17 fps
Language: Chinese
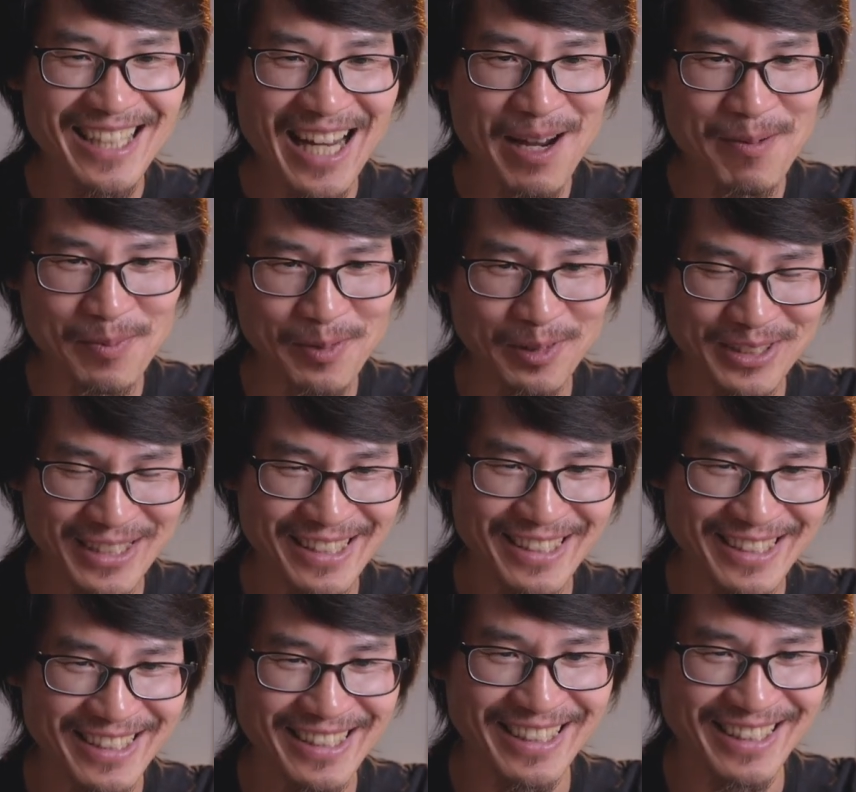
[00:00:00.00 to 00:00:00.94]
再不
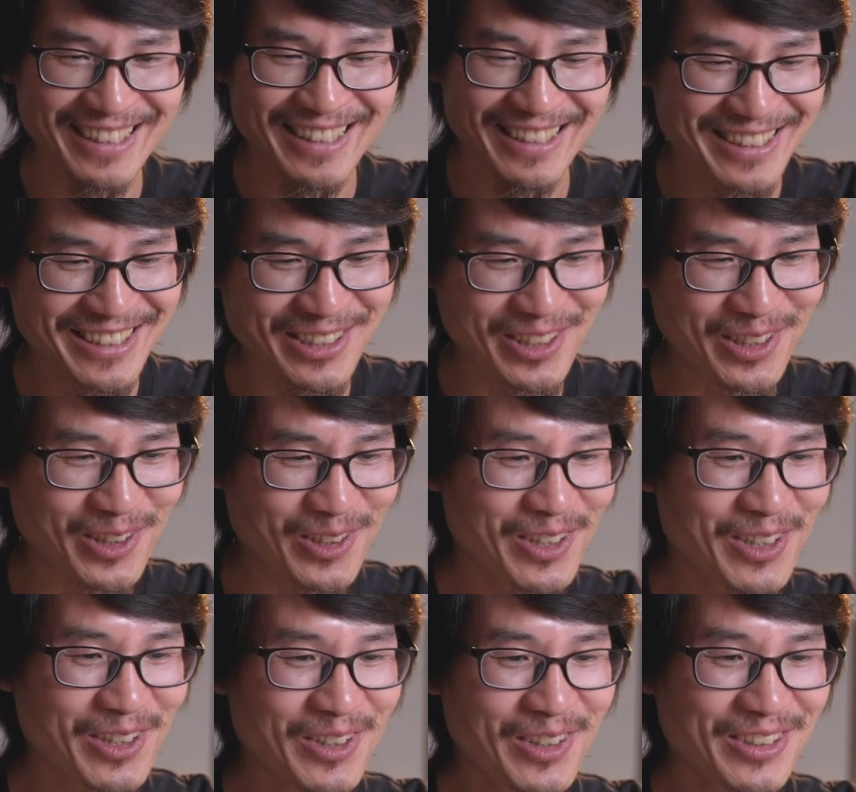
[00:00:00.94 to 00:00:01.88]
自信就，
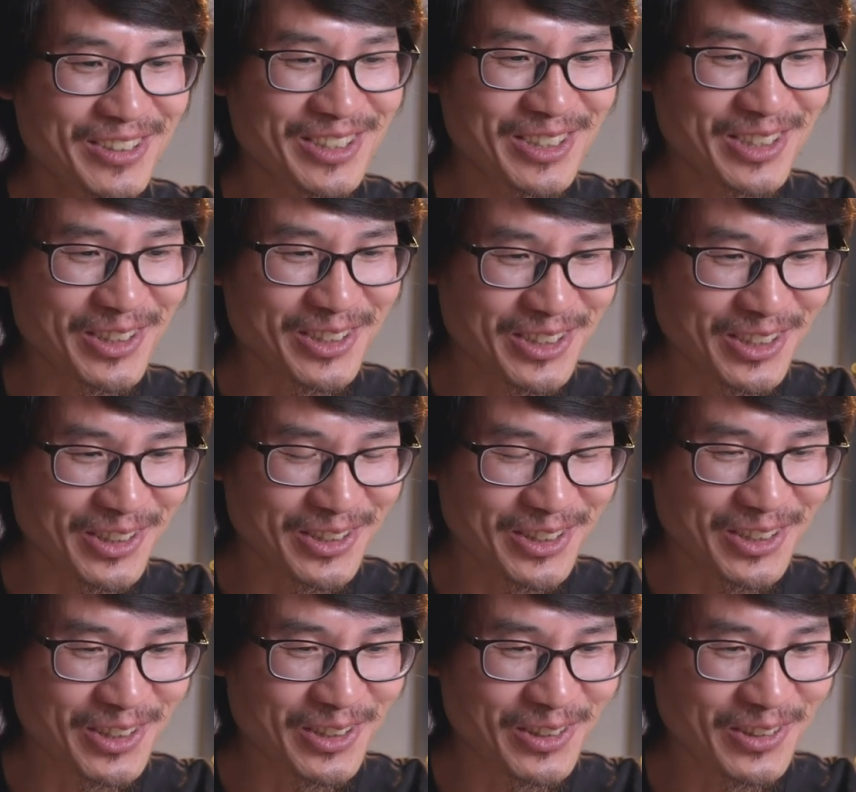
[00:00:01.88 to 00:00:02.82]
就就
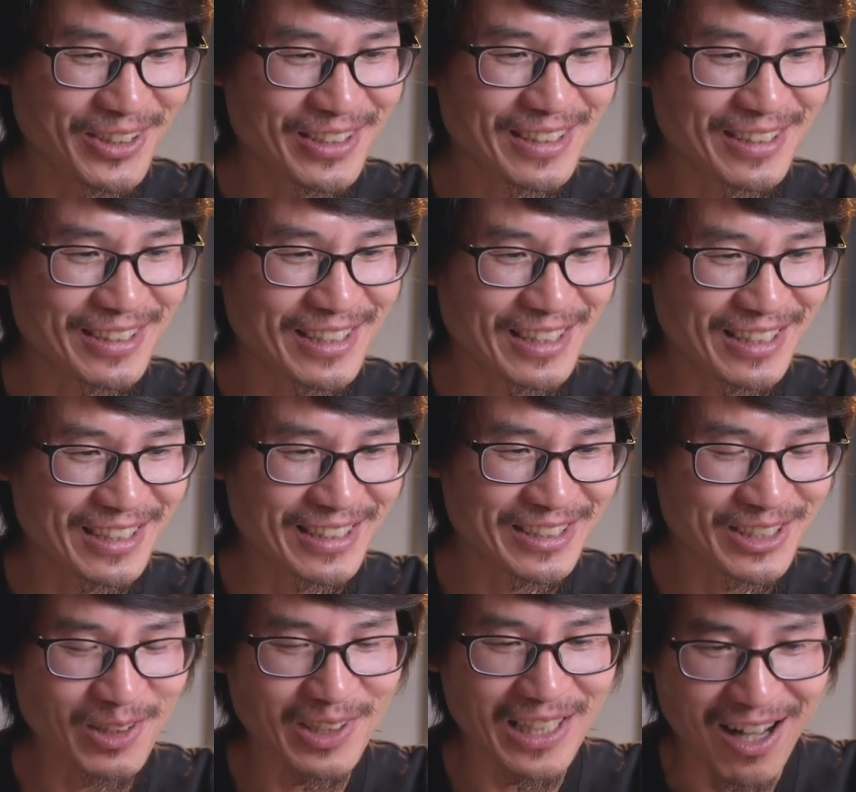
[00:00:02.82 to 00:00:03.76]
就
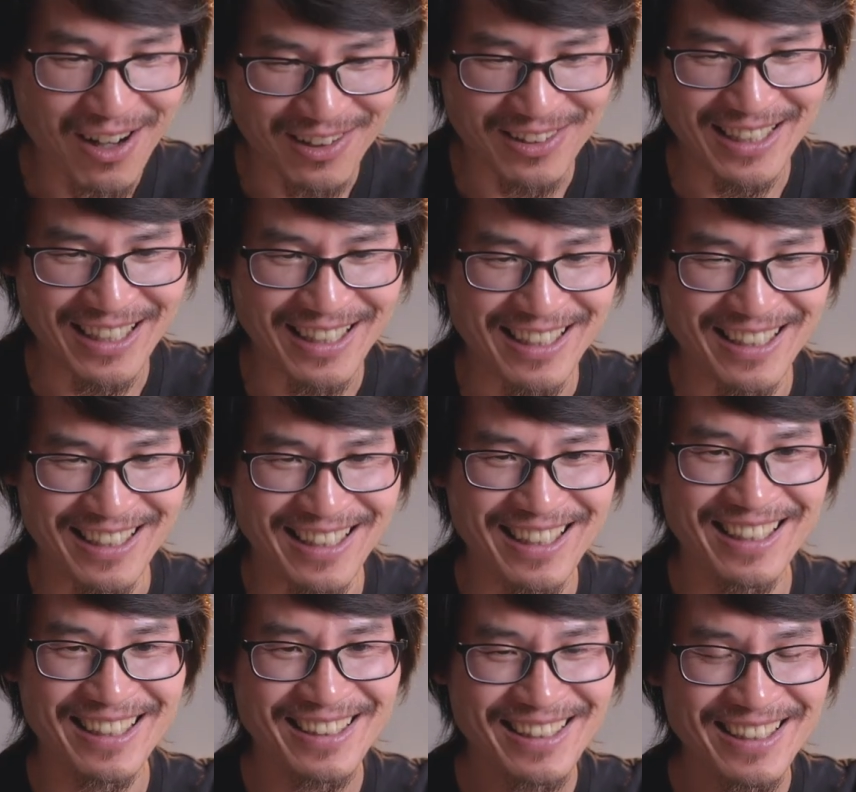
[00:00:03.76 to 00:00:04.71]
就老了。
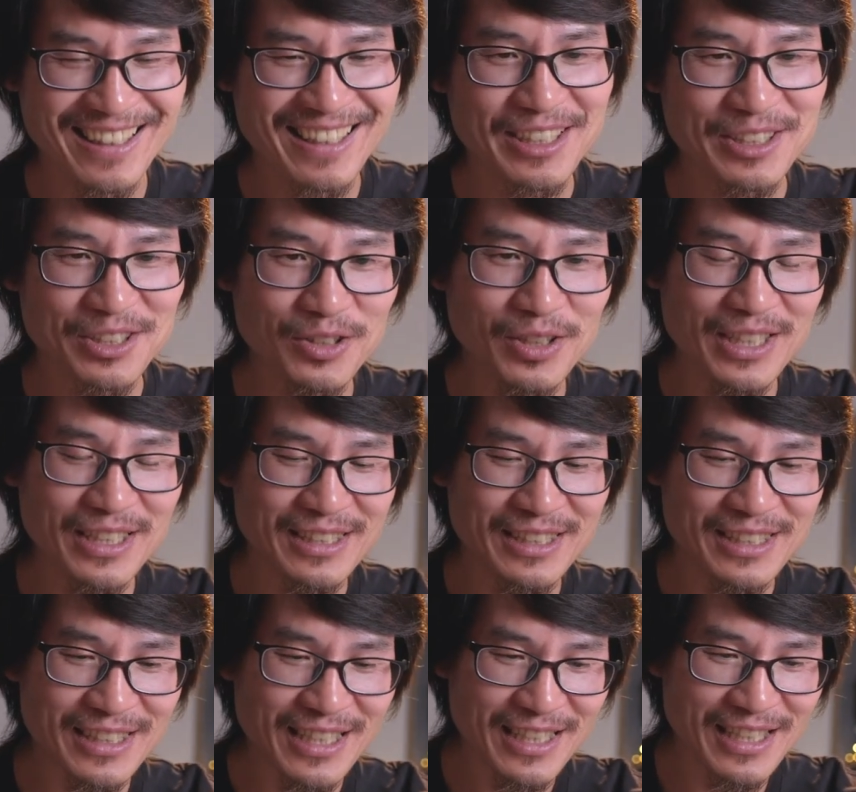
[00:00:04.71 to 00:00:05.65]
所以
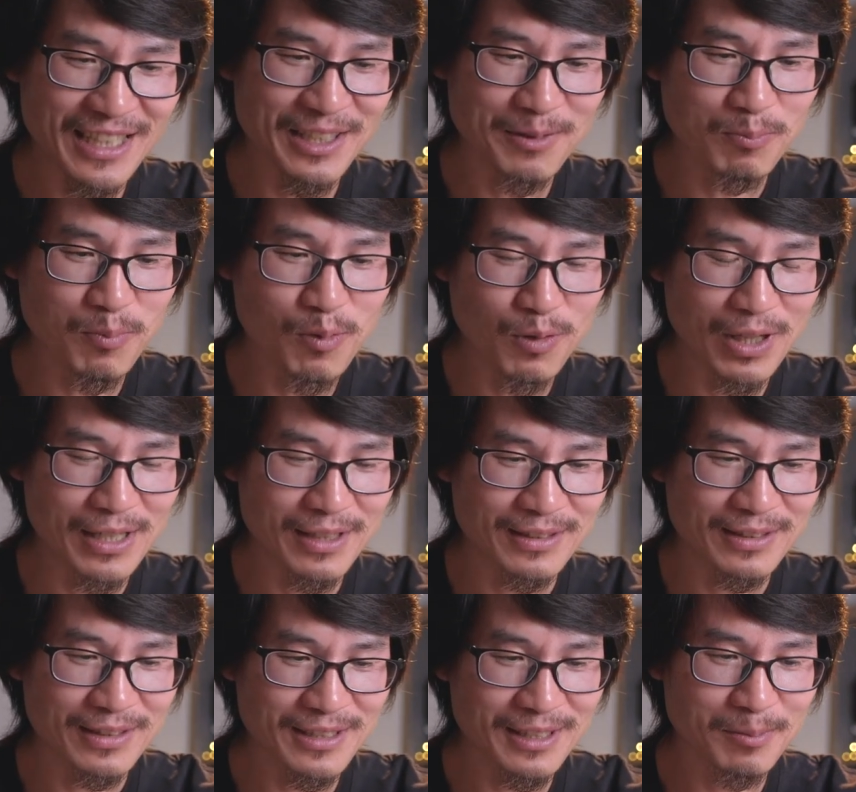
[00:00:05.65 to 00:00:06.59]
你现在不
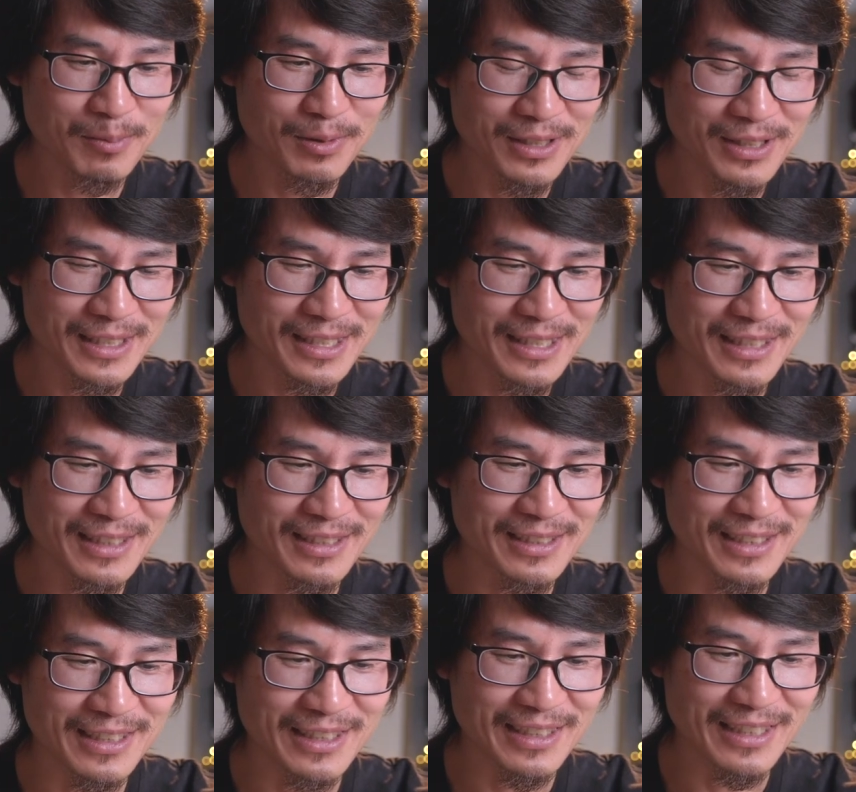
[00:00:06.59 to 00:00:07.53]
管自不自
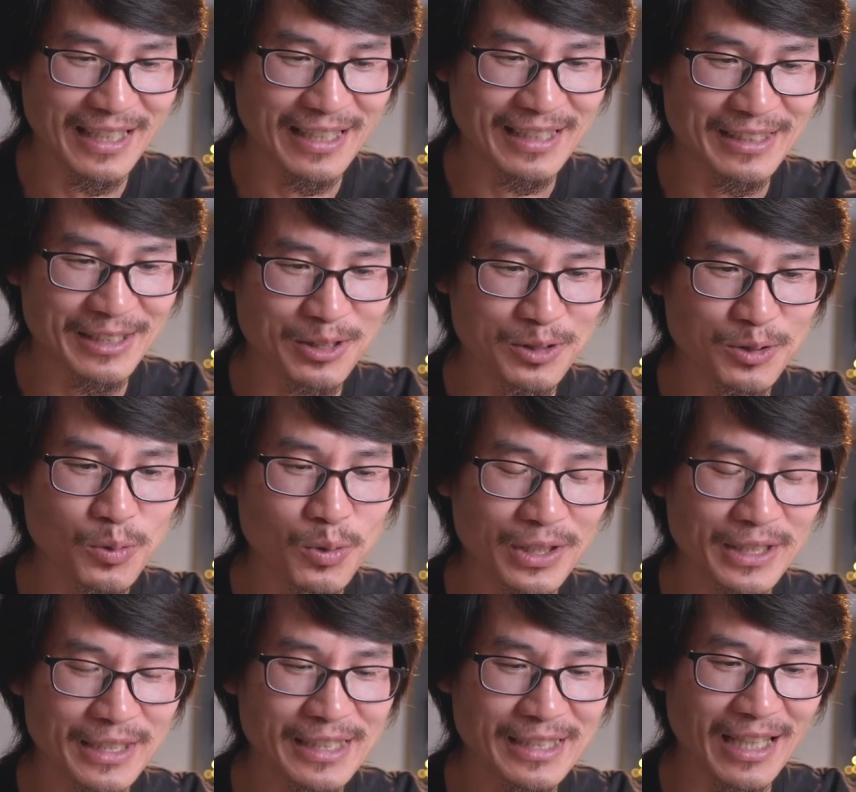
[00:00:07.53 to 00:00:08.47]
信，你得
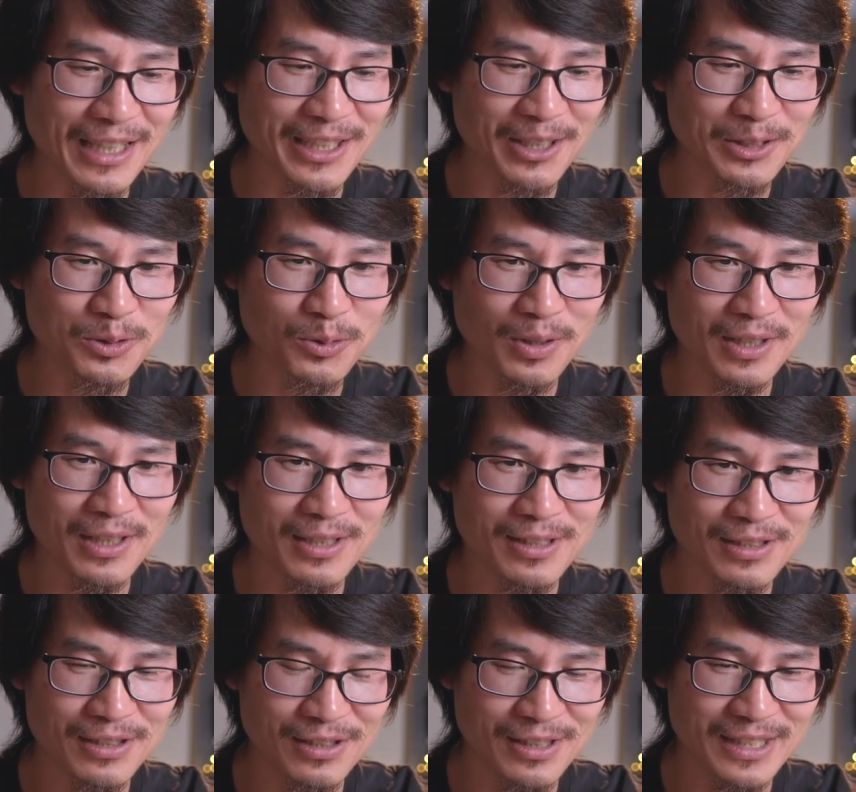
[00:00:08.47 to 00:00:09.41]
做你想要做的
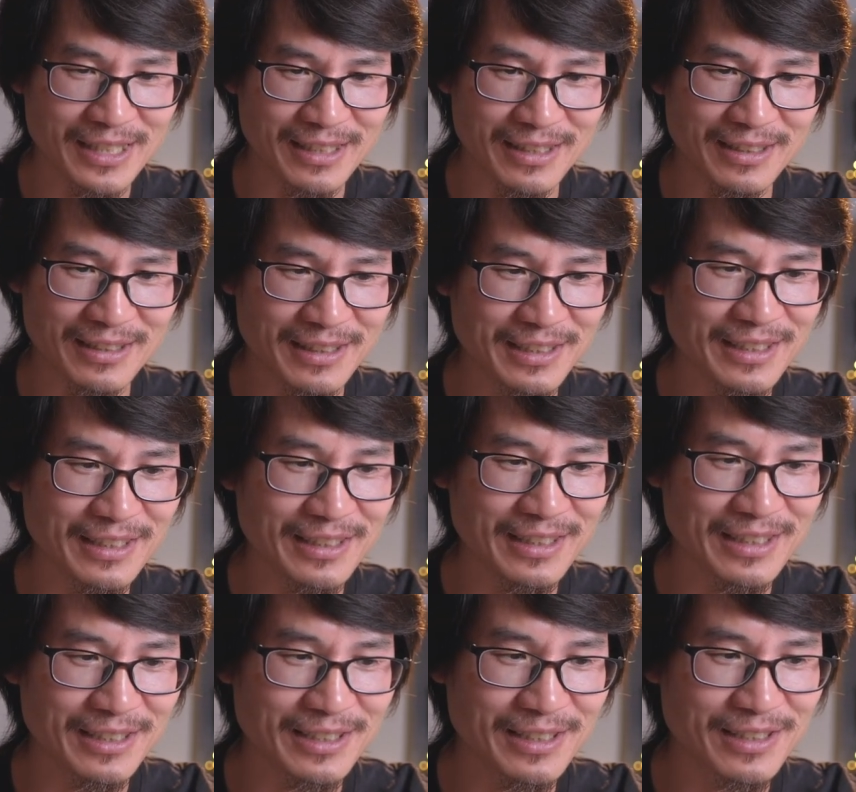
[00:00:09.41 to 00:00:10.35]
事情，你
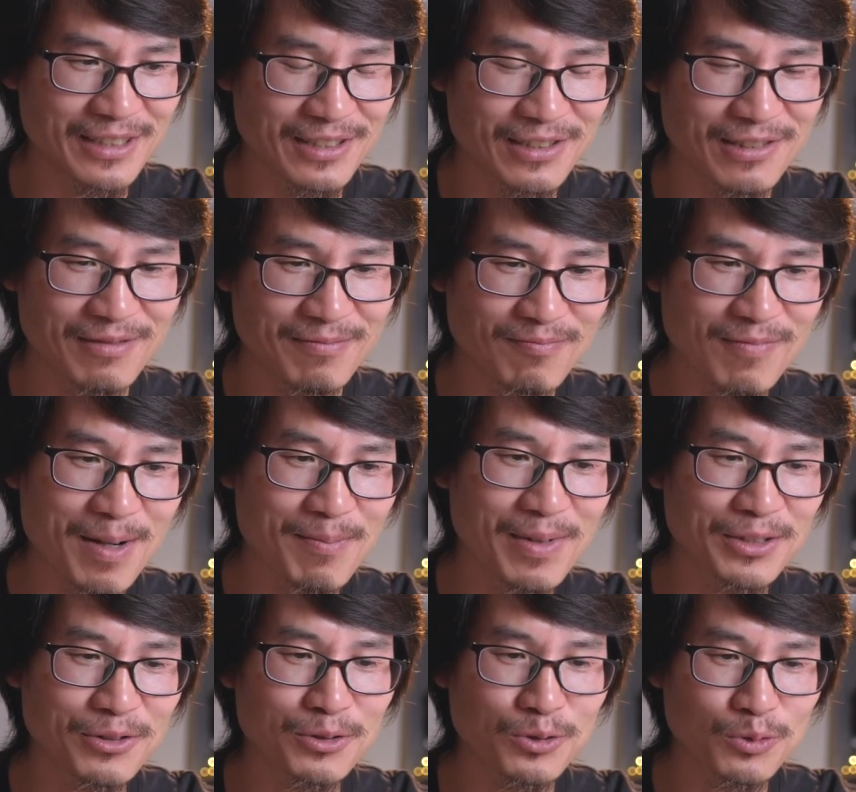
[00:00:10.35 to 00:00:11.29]
你慢
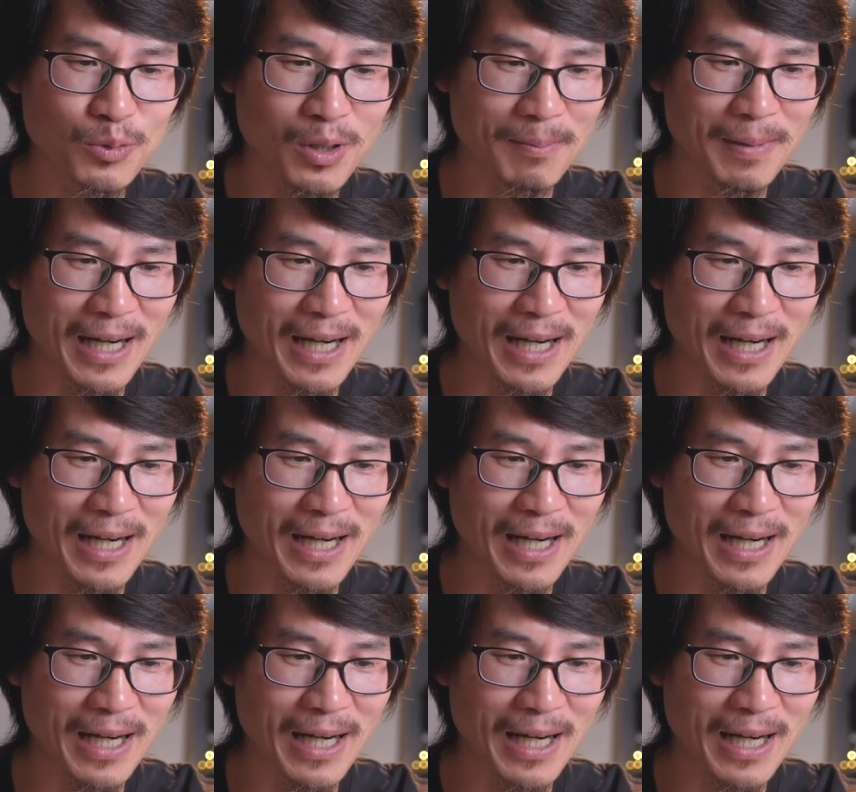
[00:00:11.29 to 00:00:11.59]
慢去做